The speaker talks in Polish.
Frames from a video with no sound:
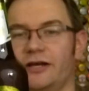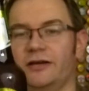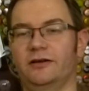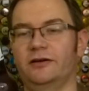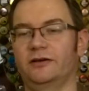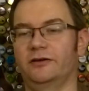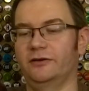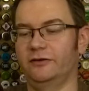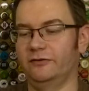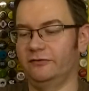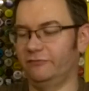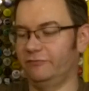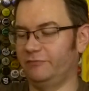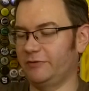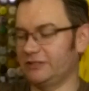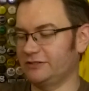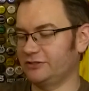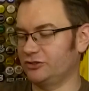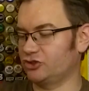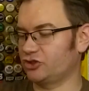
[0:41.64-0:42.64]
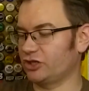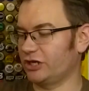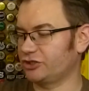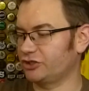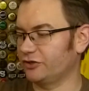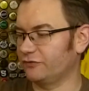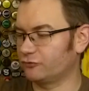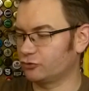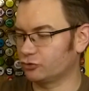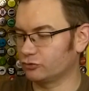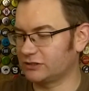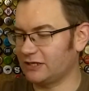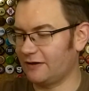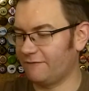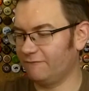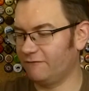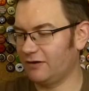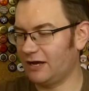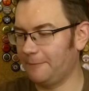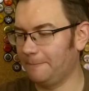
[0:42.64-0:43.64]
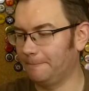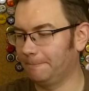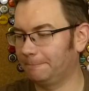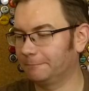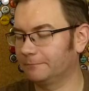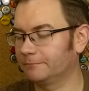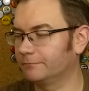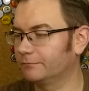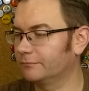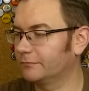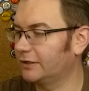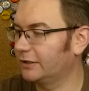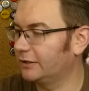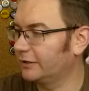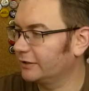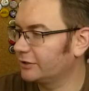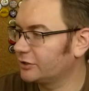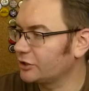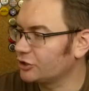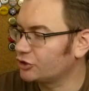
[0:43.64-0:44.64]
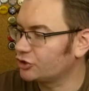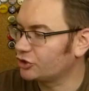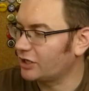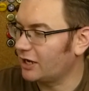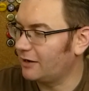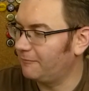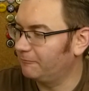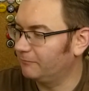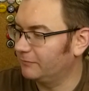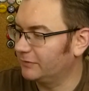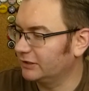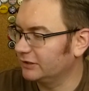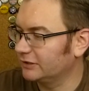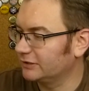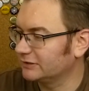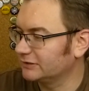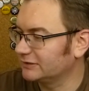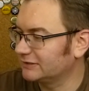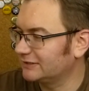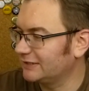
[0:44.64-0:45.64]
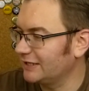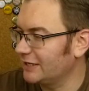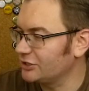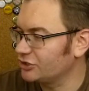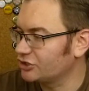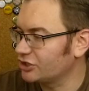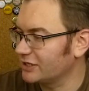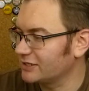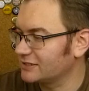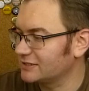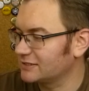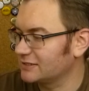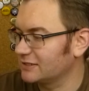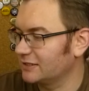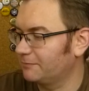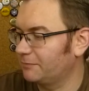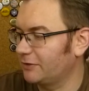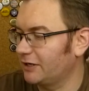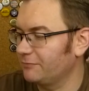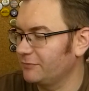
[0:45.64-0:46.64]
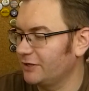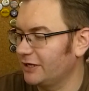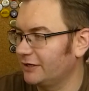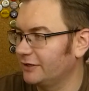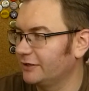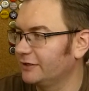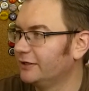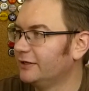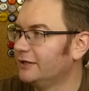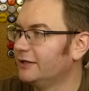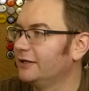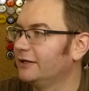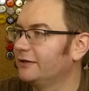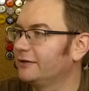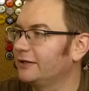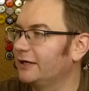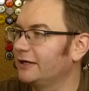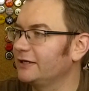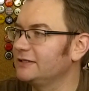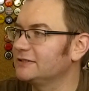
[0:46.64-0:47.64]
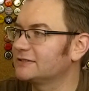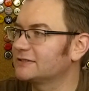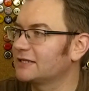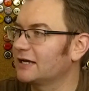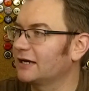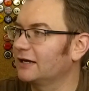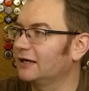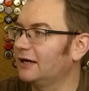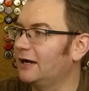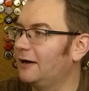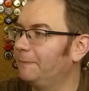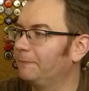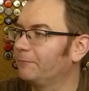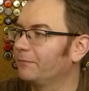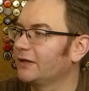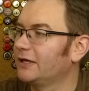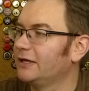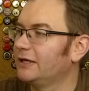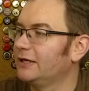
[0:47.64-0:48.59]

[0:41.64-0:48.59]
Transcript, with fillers: e, w międzyczasie wrzucam Wam mm, jakieś tam e, zdjęcia z premiery na Instagram.